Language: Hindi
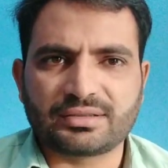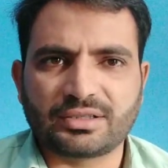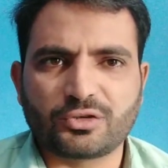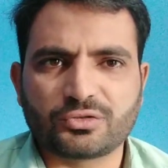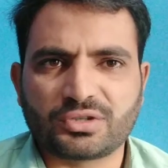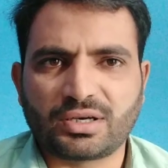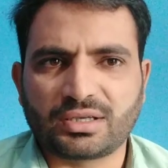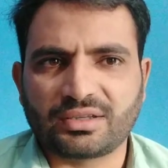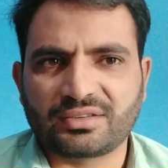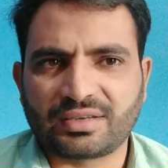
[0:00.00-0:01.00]
ज़ीरो
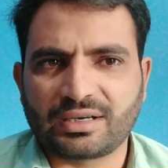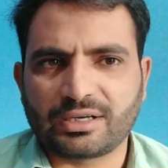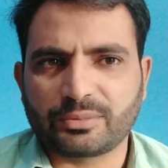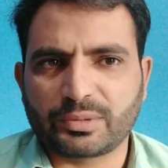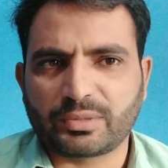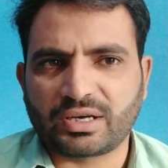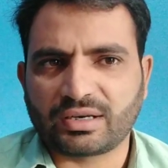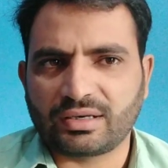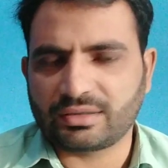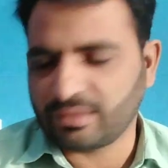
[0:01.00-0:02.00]
सात सेंट पे
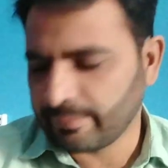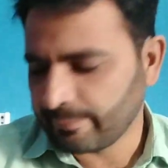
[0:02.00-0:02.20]
मार्केट